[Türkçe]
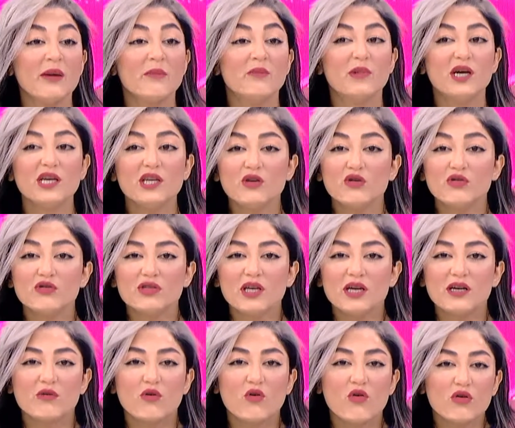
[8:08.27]

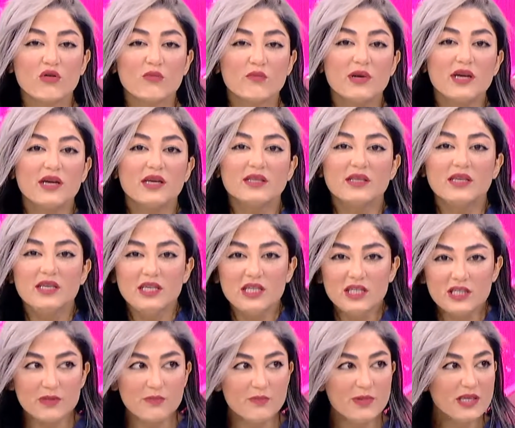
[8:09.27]
Manikürden korkmayan evet,
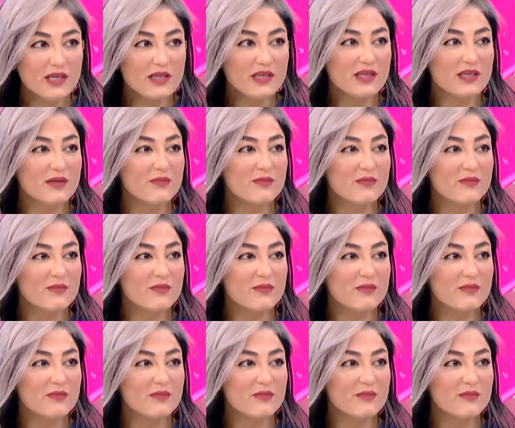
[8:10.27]
hiçbir gibi.